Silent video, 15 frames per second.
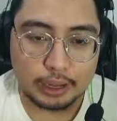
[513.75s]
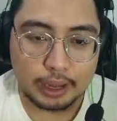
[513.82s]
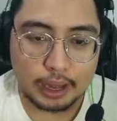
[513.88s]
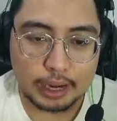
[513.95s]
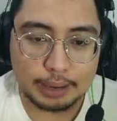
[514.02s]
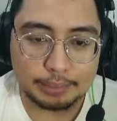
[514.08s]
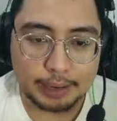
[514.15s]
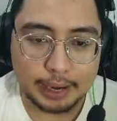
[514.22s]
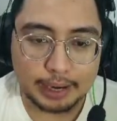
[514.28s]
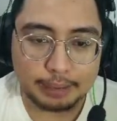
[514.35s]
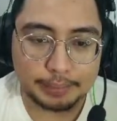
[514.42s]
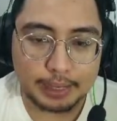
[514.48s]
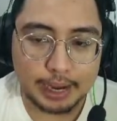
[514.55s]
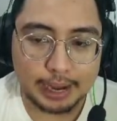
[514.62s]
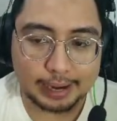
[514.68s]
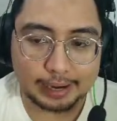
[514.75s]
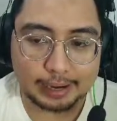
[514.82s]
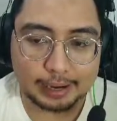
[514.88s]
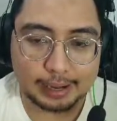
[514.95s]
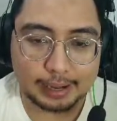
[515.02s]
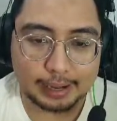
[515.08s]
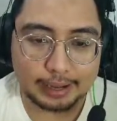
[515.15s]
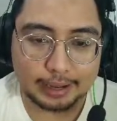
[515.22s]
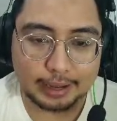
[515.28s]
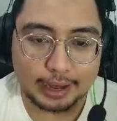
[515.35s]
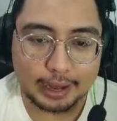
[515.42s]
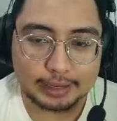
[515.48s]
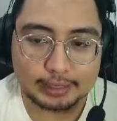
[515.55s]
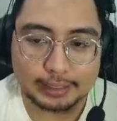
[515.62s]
ada menara-menara, ya kan?